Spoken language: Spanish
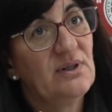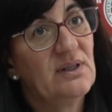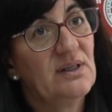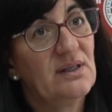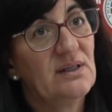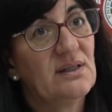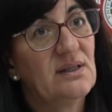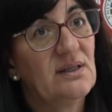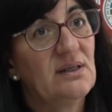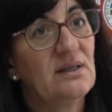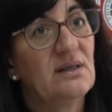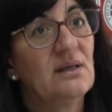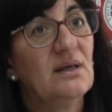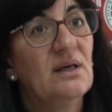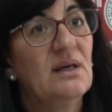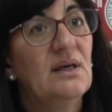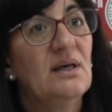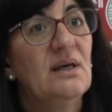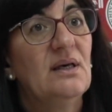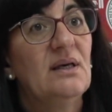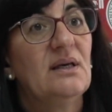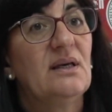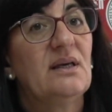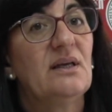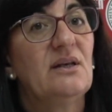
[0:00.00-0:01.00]
que
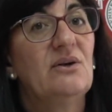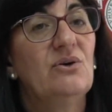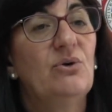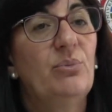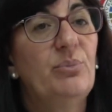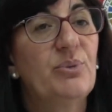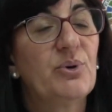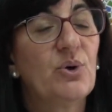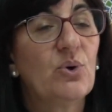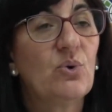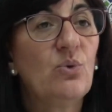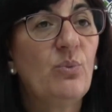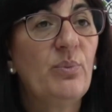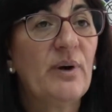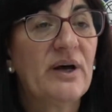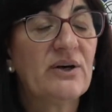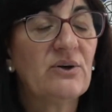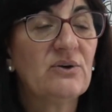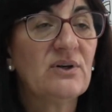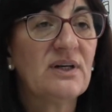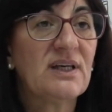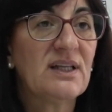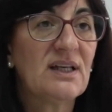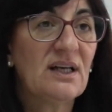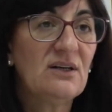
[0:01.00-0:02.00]
nos
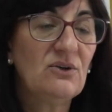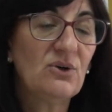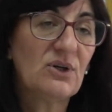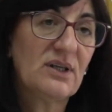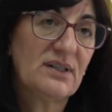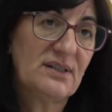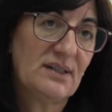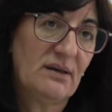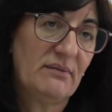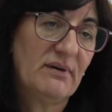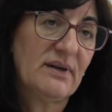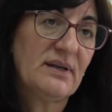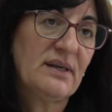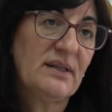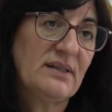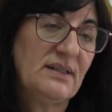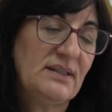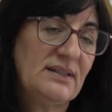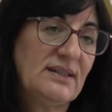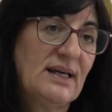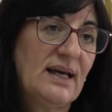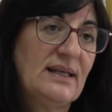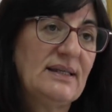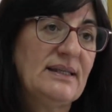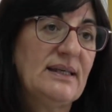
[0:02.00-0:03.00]
preocuparon, que eran los que estaban en
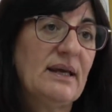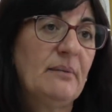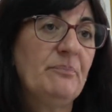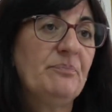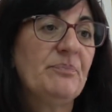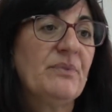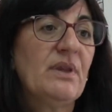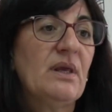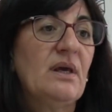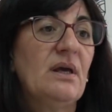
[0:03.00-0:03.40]
Italia.